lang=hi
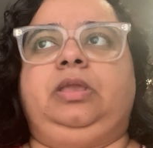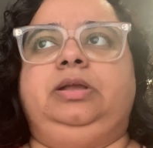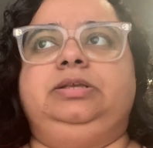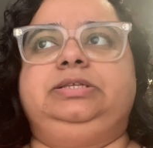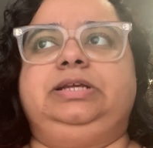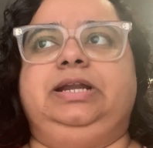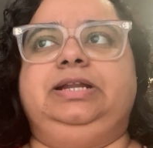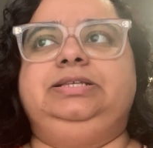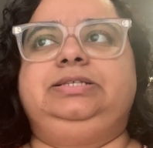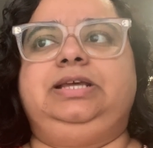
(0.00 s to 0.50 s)

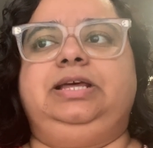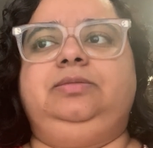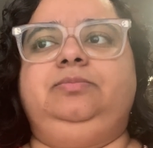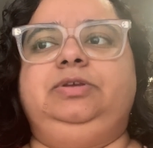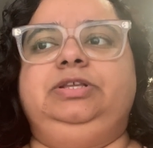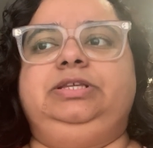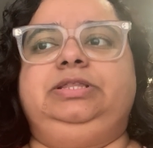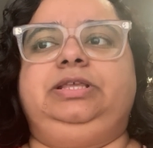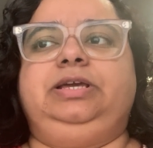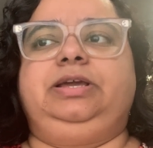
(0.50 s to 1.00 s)
साढ़े सात
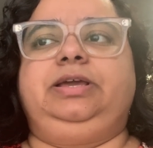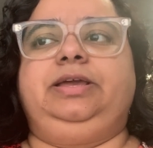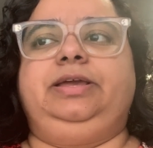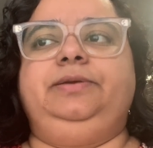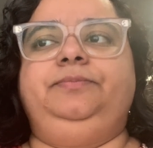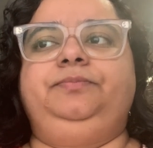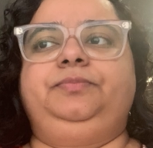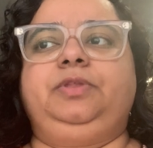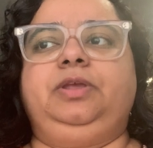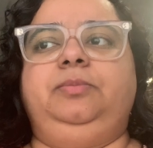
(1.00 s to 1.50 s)
बजे तक है
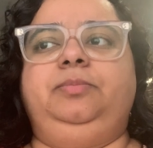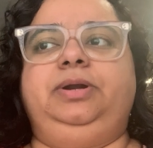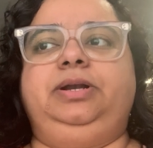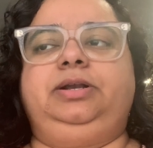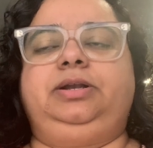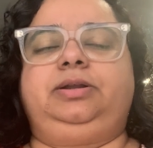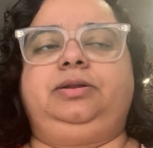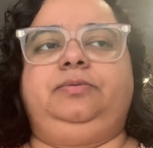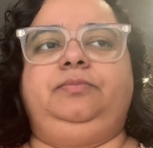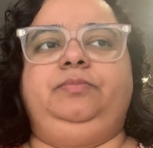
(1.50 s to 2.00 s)

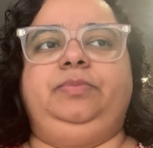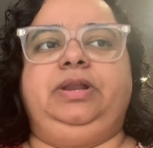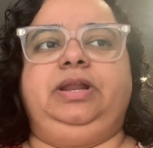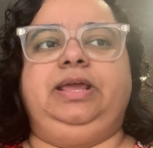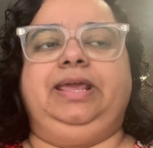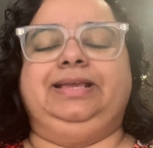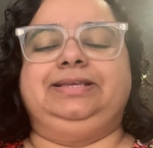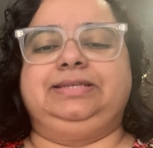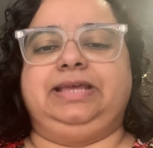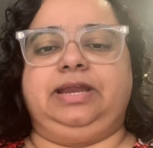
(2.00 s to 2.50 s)
बट मेरा
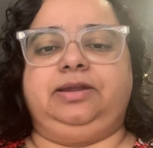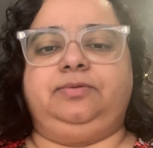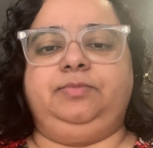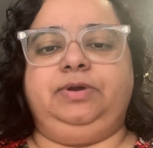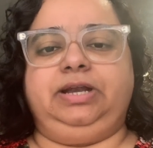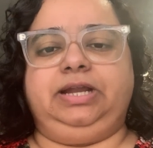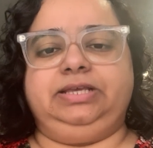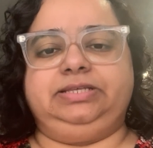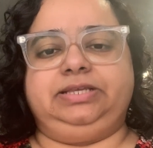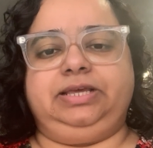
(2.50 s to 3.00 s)

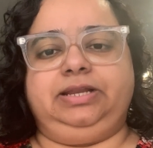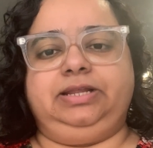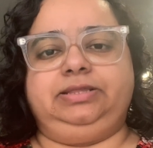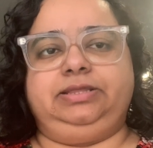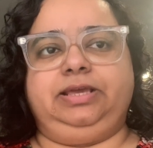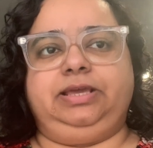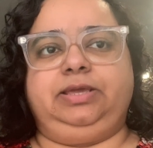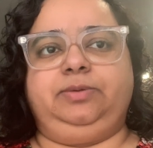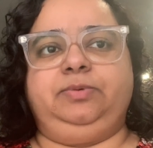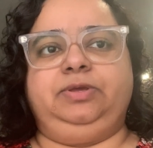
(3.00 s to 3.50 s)
एक्साइटमेंट ऐसा
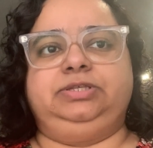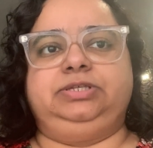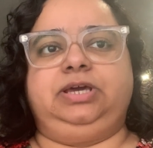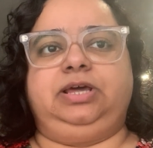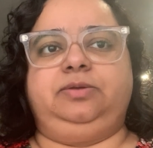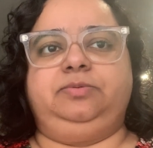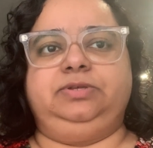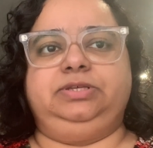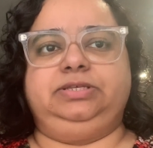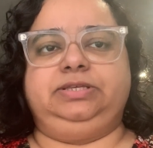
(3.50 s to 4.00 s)
रहता है कि मैं
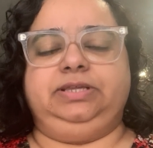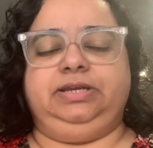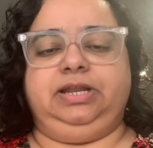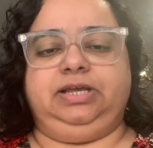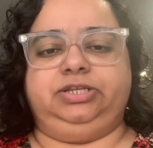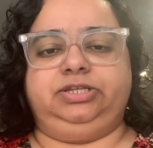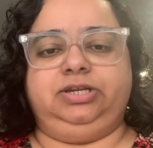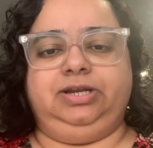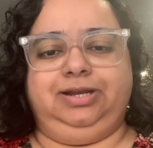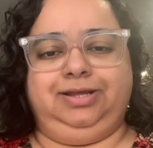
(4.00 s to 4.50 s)
चार बजे से
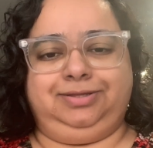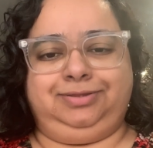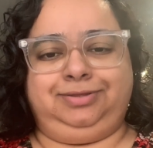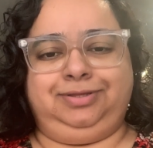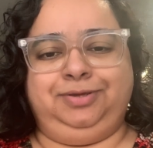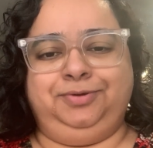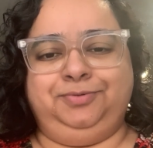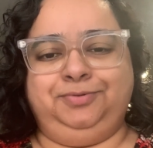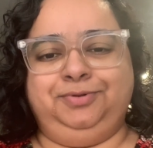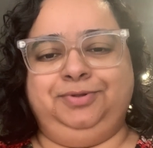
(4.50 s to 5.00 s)
नाचने
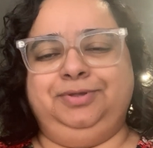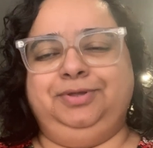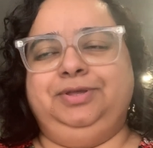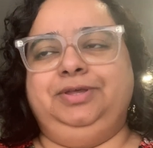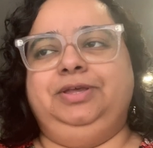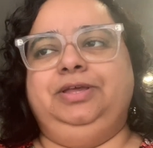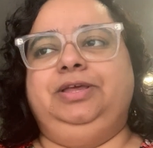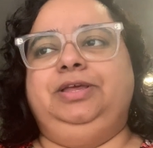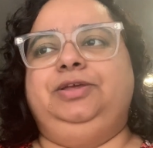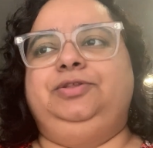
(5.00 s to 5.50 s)
लगती हूँ
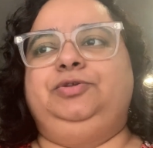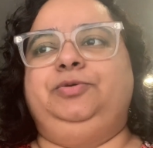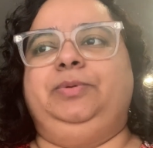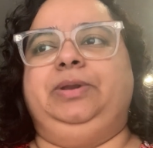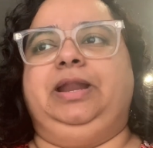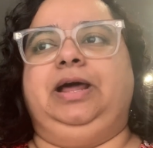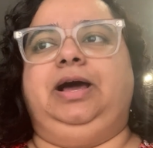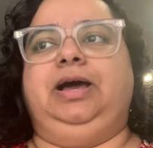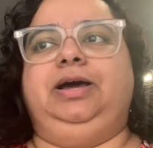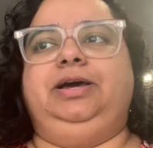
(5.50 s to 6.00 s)
तो मैं
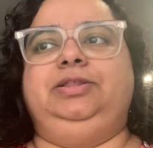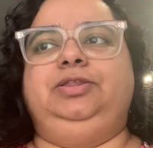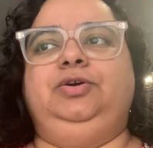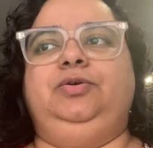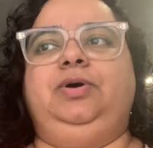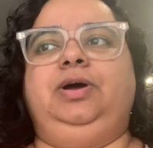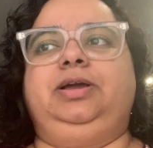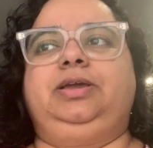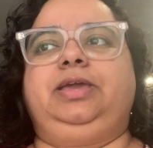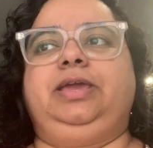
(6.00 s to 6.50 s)
नहा
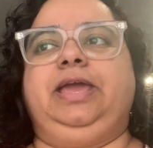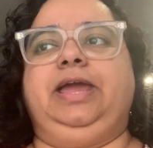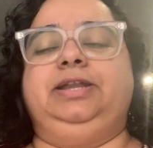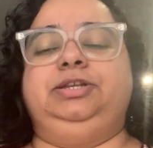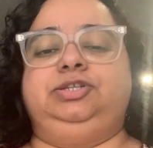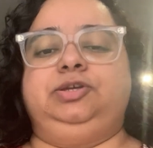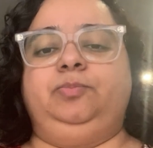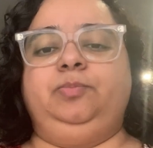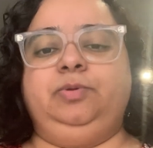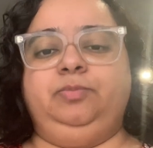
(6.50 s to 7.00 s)
धोवा के एंड
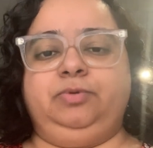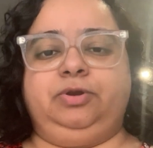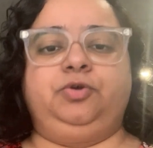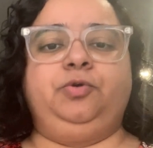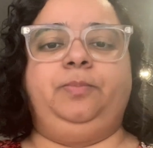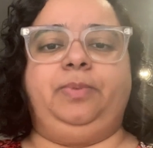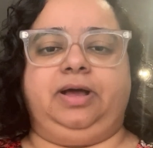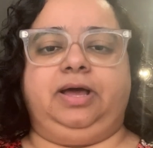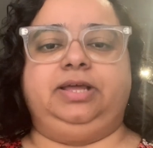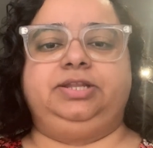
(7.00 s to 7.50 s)
जब भी मेरे
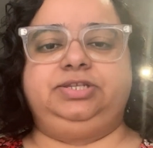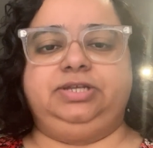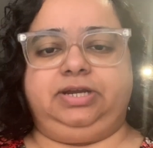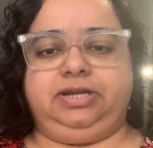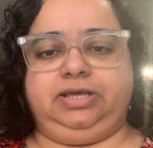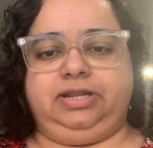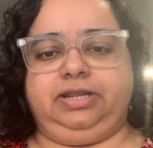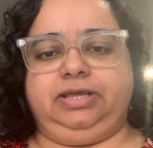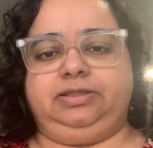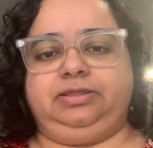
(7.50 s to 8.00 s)
को बाहर
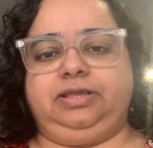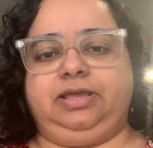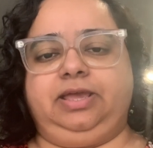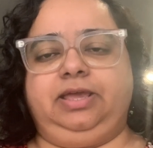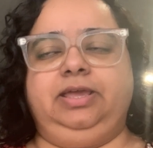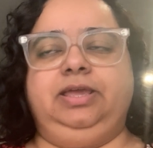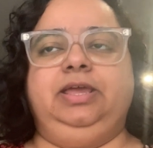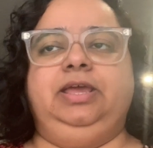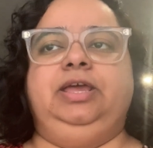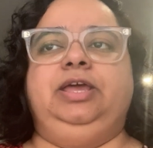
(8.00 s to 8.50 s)
जाना रहता
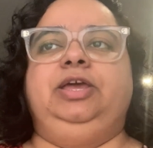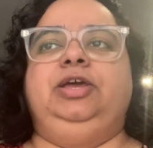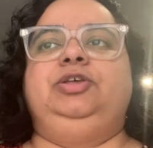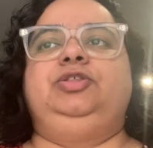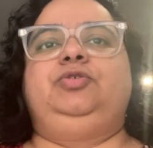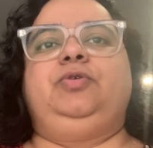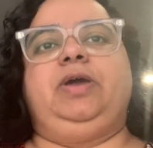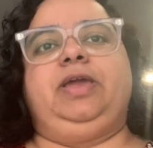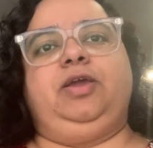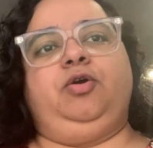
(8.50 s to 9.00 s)
है
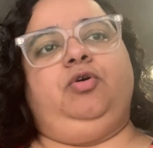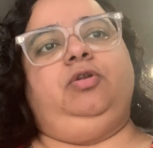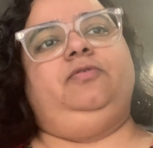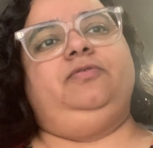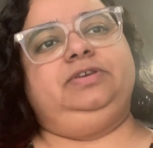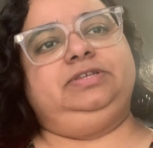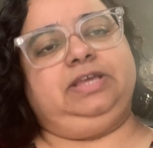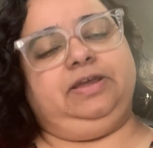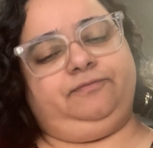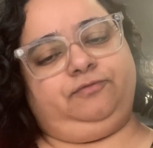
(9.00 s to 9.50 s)
तो आई
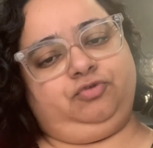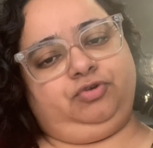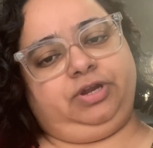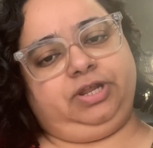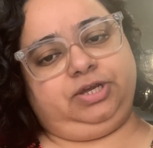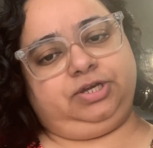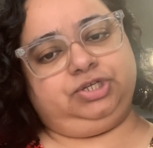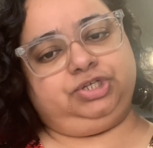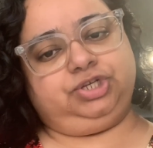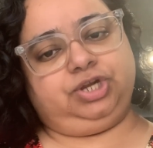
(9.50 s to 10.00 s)
ऑलवेज हैव टू
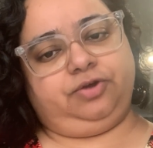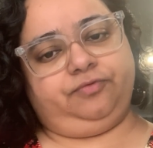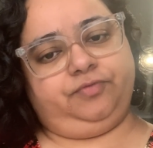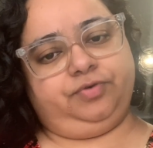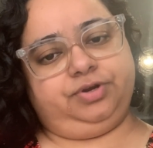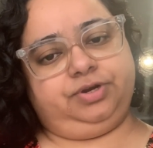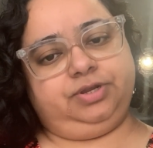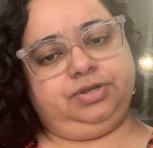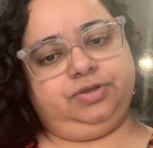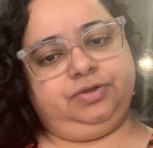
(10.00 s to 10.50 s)
टेक अ
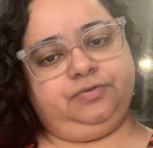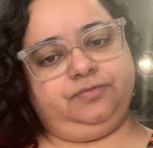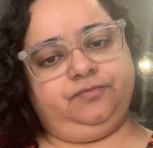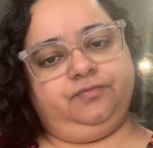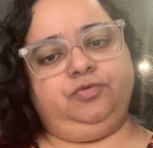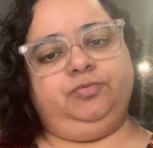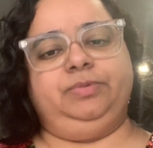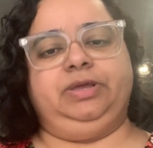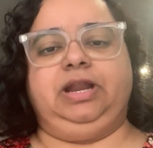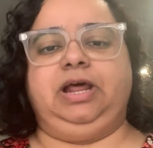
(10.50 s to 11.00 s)
शावर
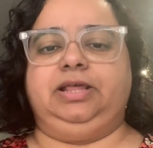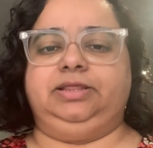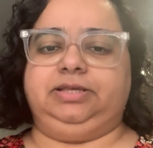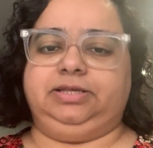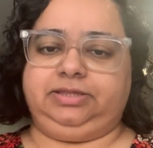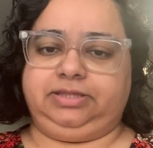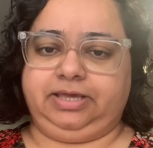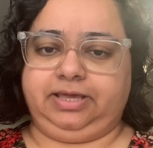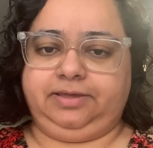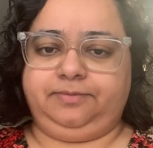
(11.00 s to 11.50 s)
वो मेरा
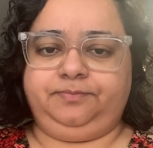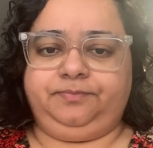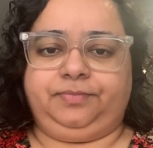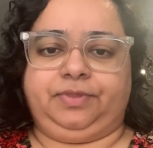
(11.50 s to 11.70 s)
आदत है